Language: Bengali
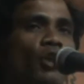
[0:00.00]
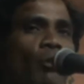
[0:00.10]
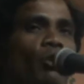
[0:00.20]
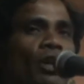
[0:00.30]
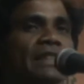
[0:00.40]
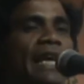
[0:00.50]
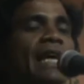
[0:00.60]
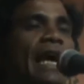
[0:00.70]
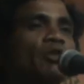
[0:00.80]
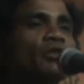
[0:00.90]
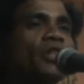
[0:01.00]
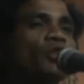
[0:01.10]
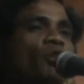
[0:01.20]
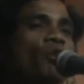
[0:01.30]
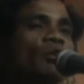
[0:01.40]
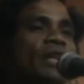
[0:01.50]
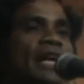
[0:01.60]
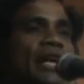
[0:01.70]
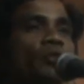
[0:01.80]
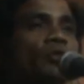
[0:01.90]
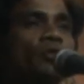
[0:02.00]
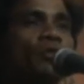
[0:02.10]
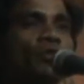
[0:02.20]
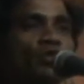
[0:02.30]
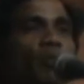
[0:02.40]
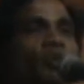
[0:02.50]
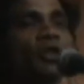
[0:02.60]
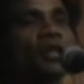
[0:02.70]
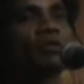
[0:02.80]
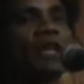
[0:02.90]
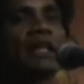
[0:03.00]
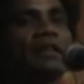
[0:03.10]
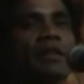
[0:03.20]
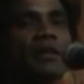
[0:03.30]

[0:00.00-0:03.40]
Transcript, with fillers: সবগুলো জায়গা একত্রিত হোক না কেন সমস্যা কোথায়